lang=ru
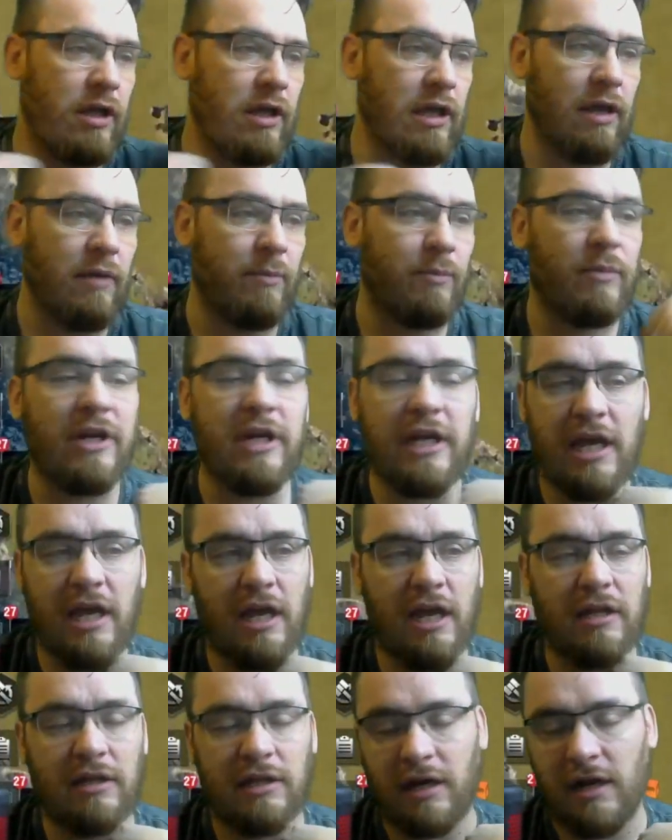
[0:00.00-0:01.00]
И мне
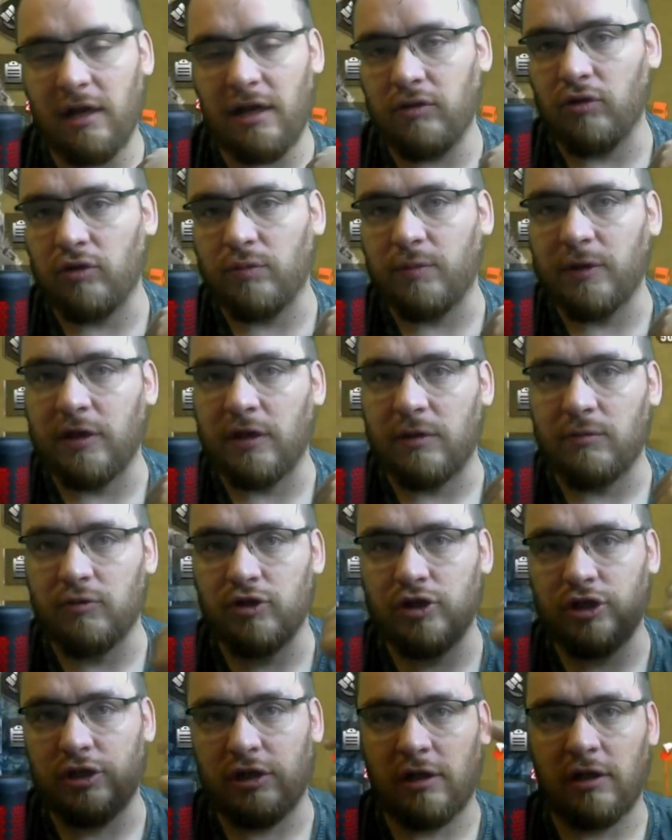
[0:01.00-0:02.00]
это радует,
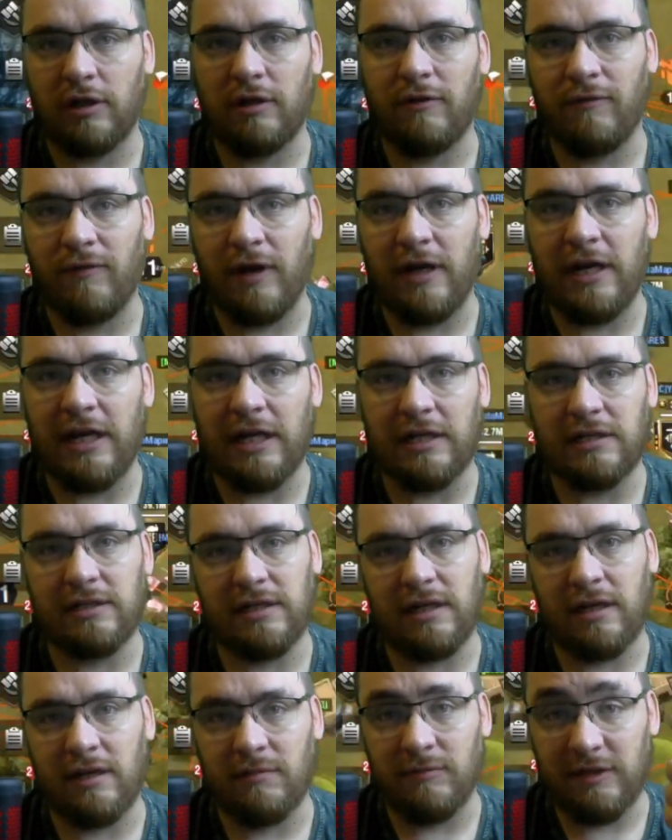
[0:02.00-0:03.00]
потому что в
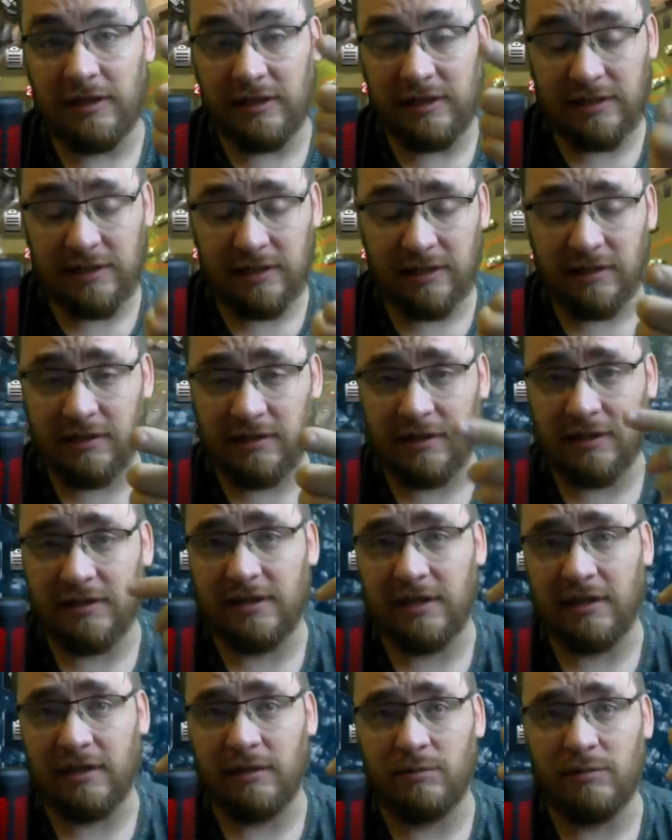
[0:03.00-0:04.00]
альянсе MDC на
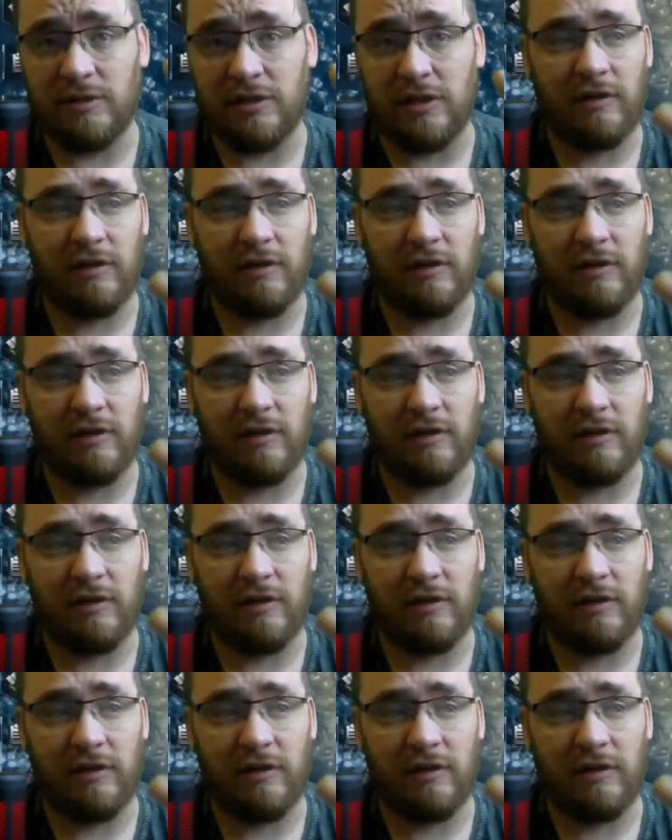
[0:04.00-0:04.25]
30-м